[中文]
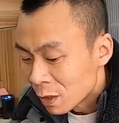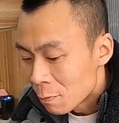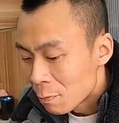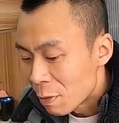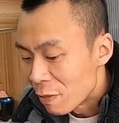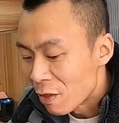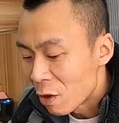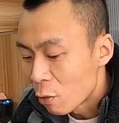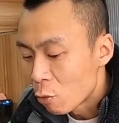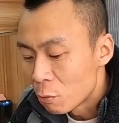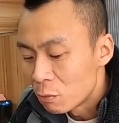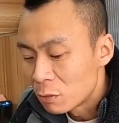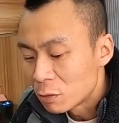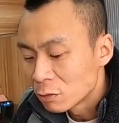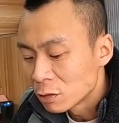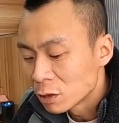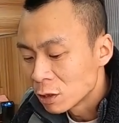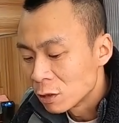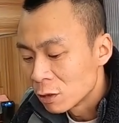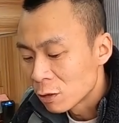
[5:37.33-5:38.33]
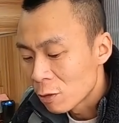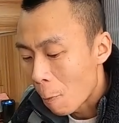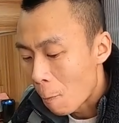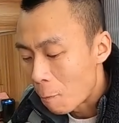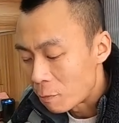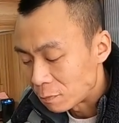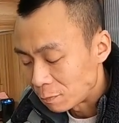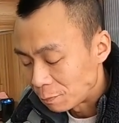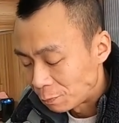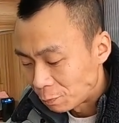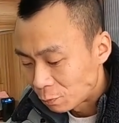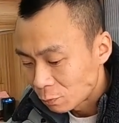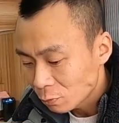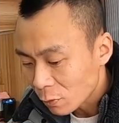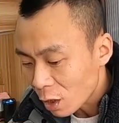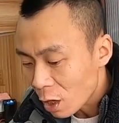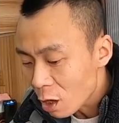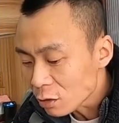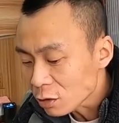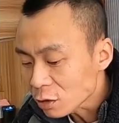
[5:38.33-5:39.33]
本来我们就是
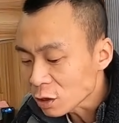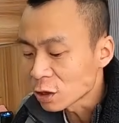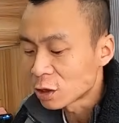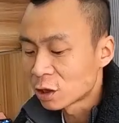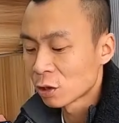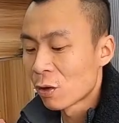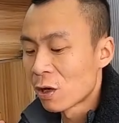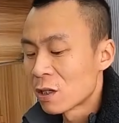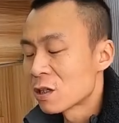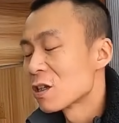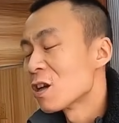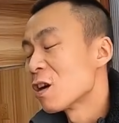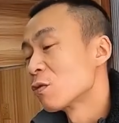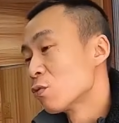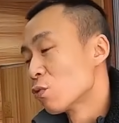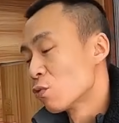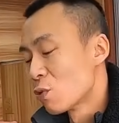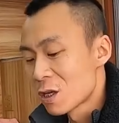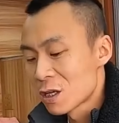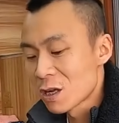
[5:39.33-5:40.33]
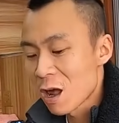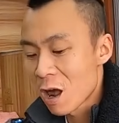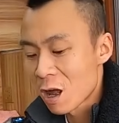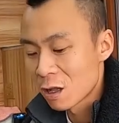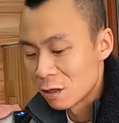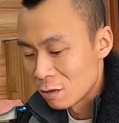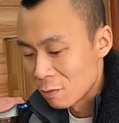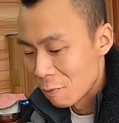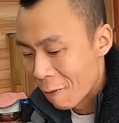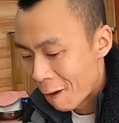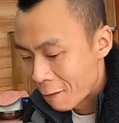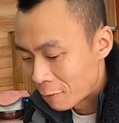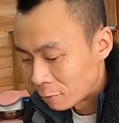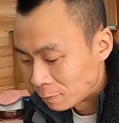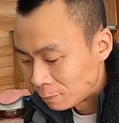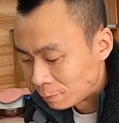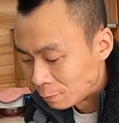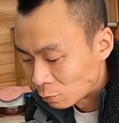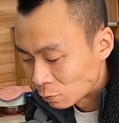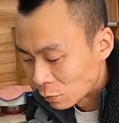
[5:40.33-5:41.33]
喜欢吃那种味大的人嘛。
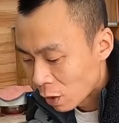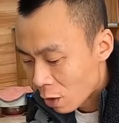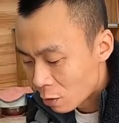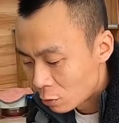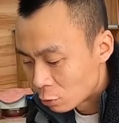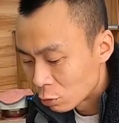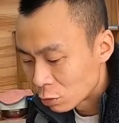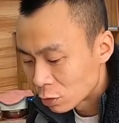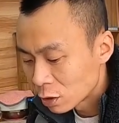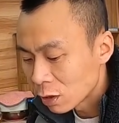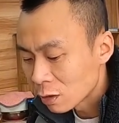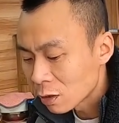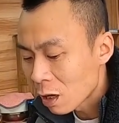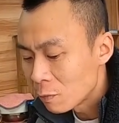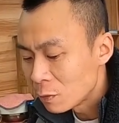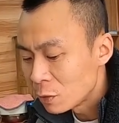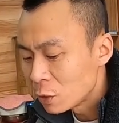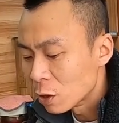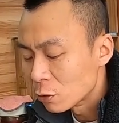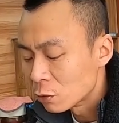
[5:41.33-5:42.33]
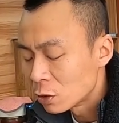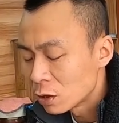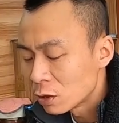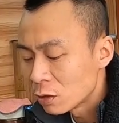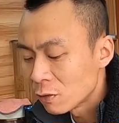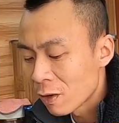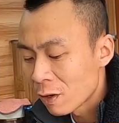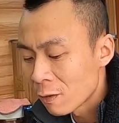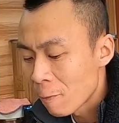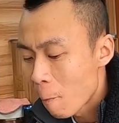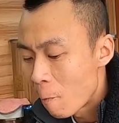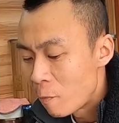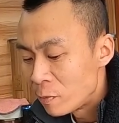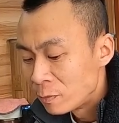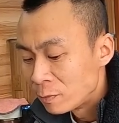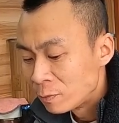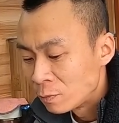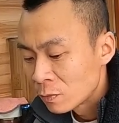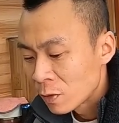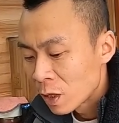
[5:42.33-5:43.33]
我说像他们有些地方
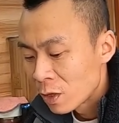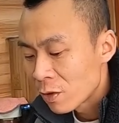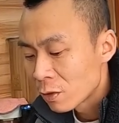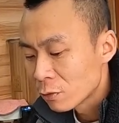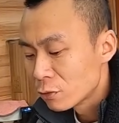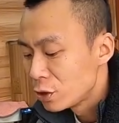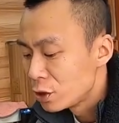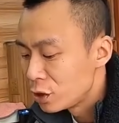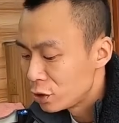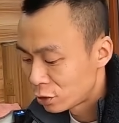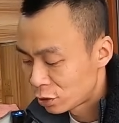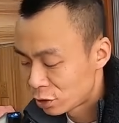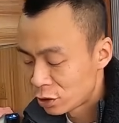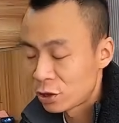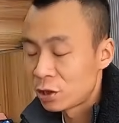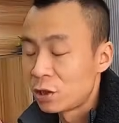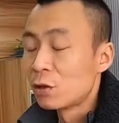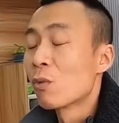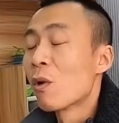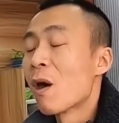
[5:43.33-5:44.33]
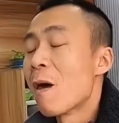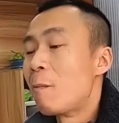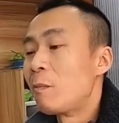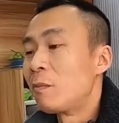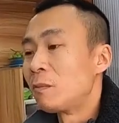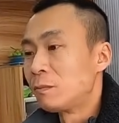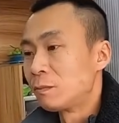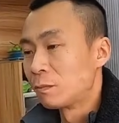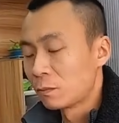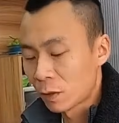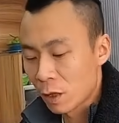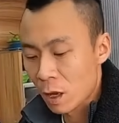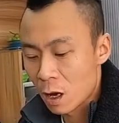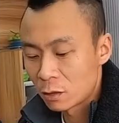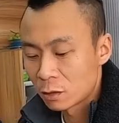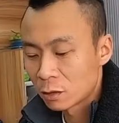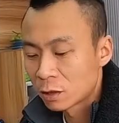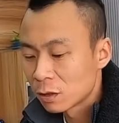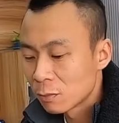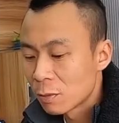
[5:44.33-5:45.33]
那种饮食习惯，
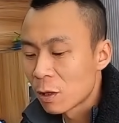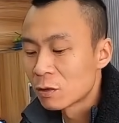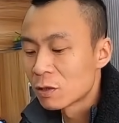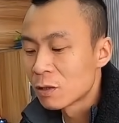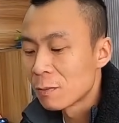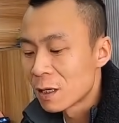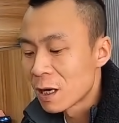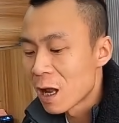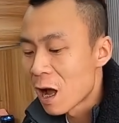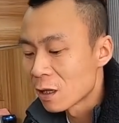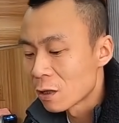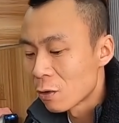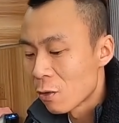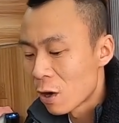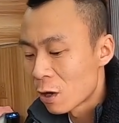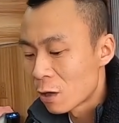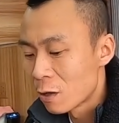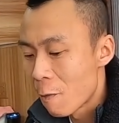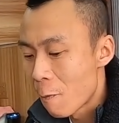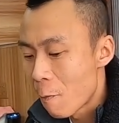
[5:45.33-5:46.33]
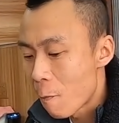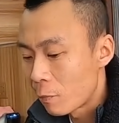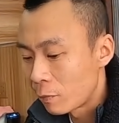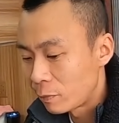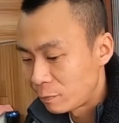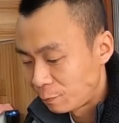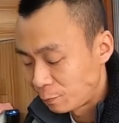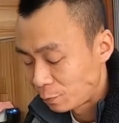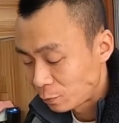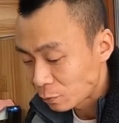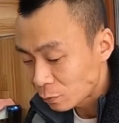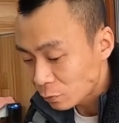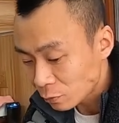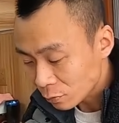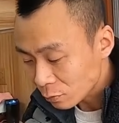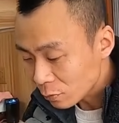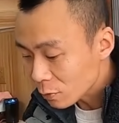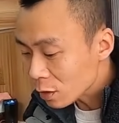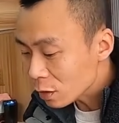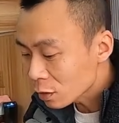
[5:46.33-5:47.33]
吃不了这么辣的话，可能
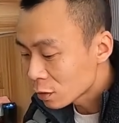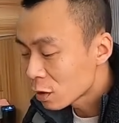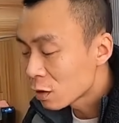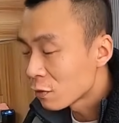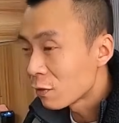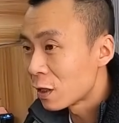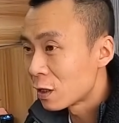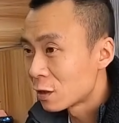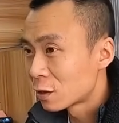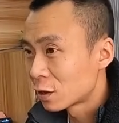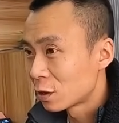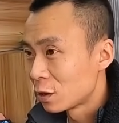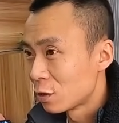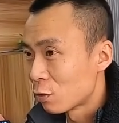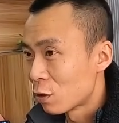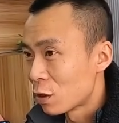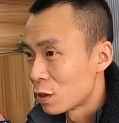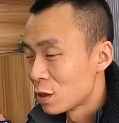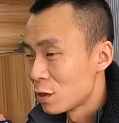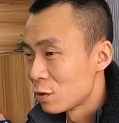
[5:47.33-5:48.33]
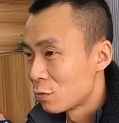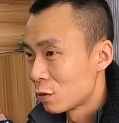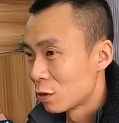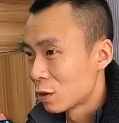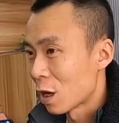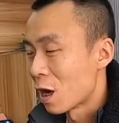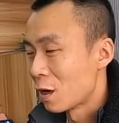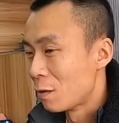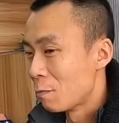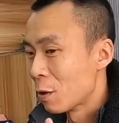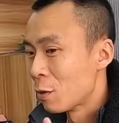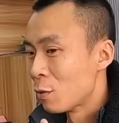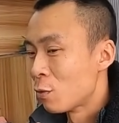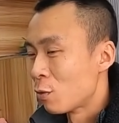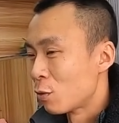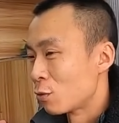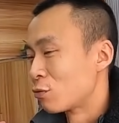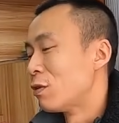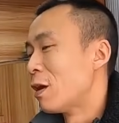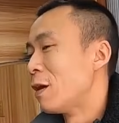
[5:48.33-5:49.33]
这玩意儿吃一块进去，它能喷
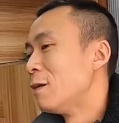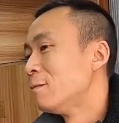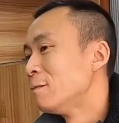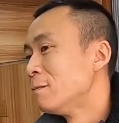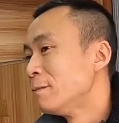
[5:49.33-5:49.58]
火出来。